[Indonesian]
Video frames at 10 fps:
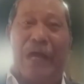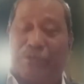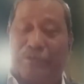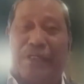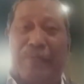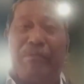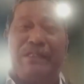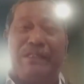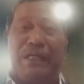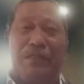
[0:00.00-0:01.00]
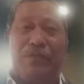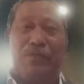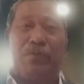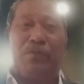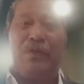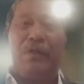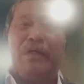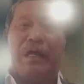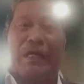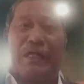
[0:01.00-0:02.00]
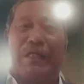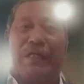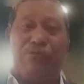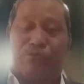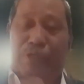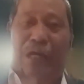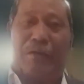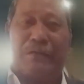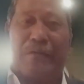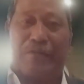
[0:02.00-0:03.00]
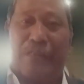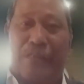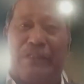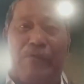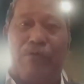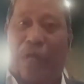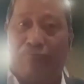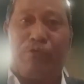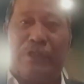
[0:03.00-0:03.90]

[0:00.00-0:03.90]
harusnya pada saat itu uh, Ricky sudah saya kasih tahu kamu